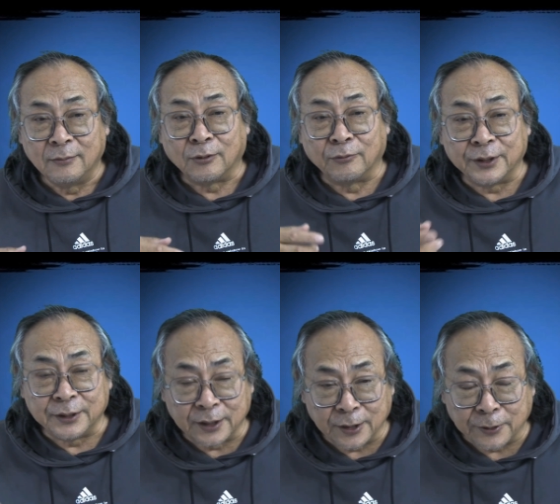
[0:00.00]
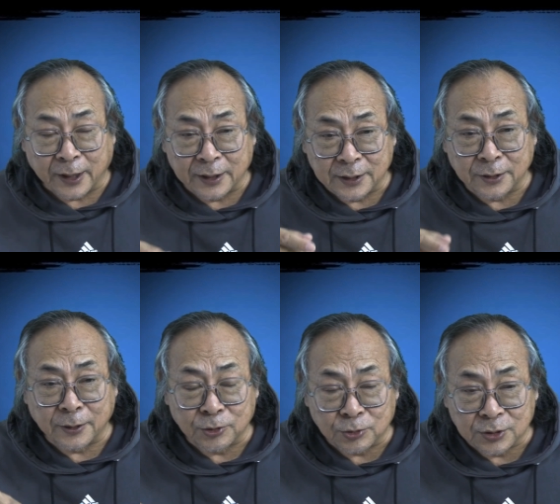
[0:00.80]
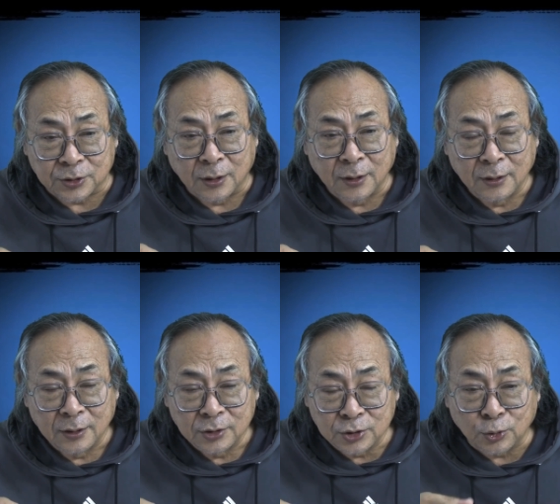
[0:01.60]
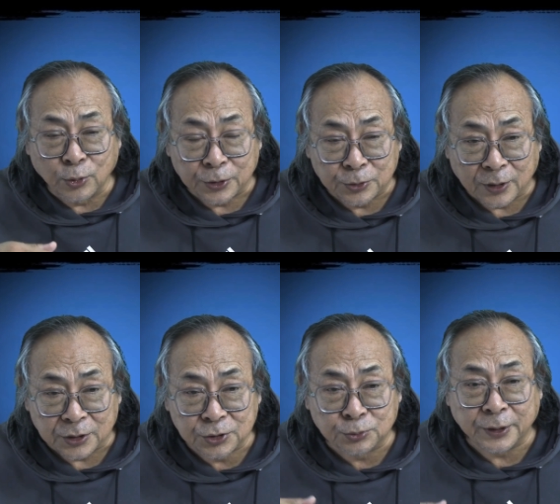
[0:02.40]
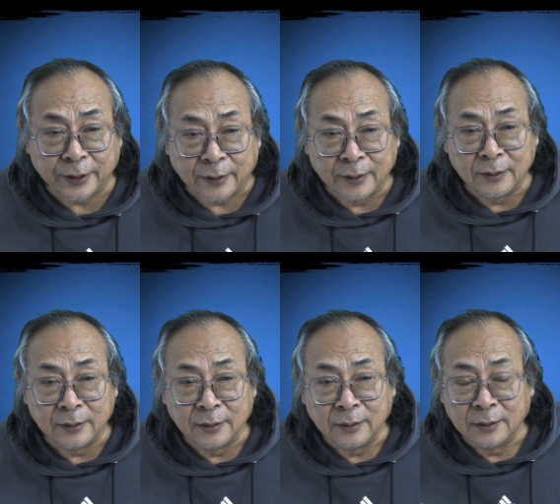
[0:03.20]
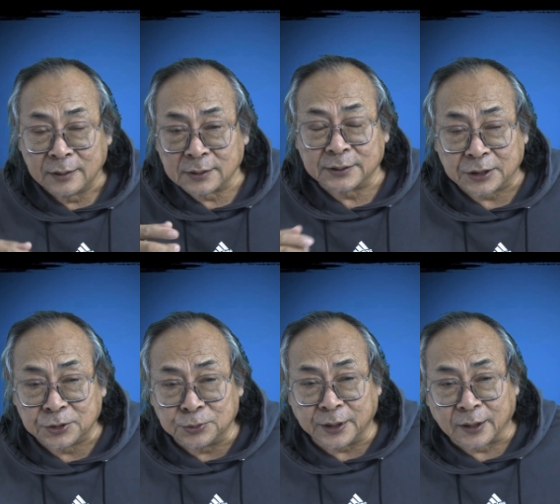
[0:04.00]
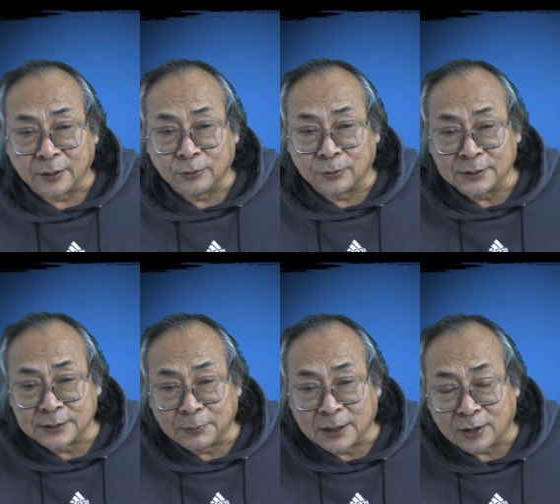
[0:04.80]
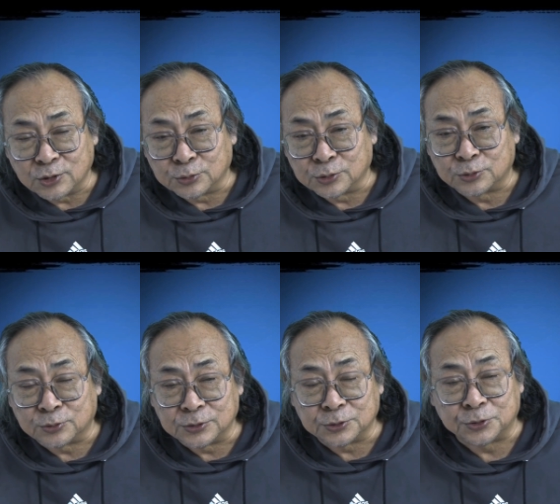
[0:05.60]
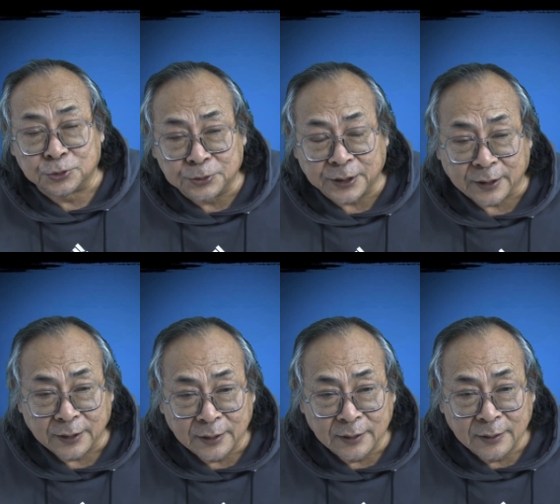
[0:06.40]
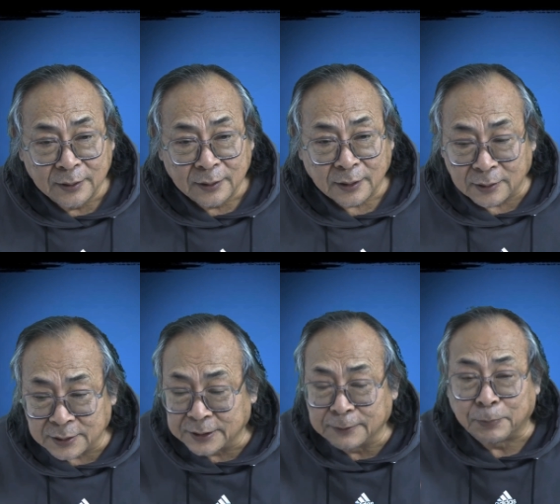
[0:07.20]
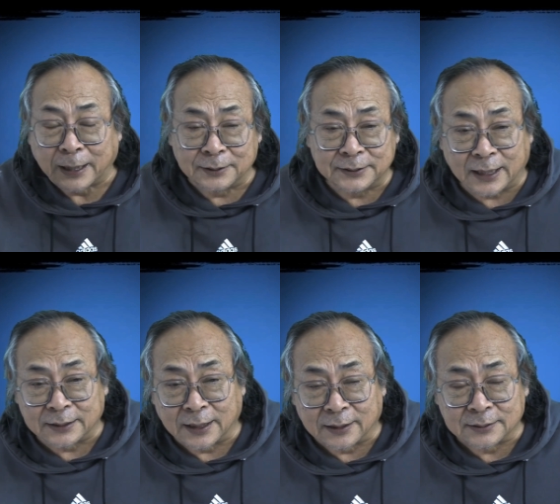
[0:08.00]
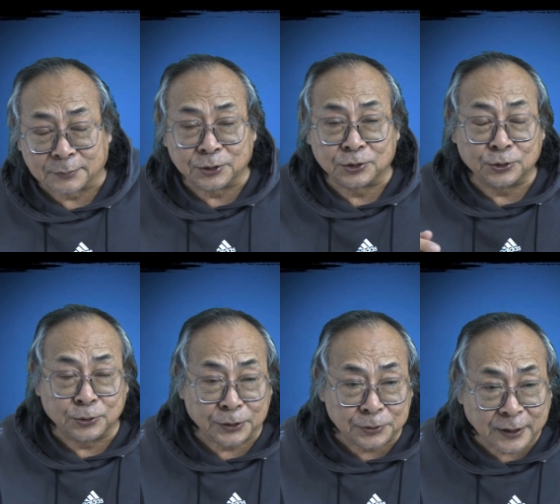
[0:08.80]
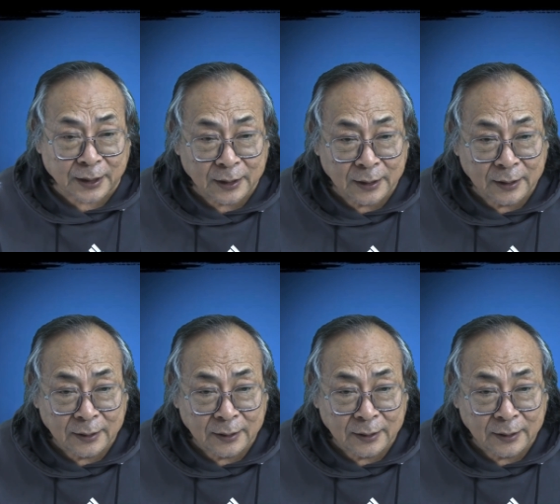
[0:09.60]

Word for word: 我问营业员，营业员说是收回去了，修订。正在修订，我说怎么刚出的书就修订，而且已经摆在架子上，怎么又收回去呢？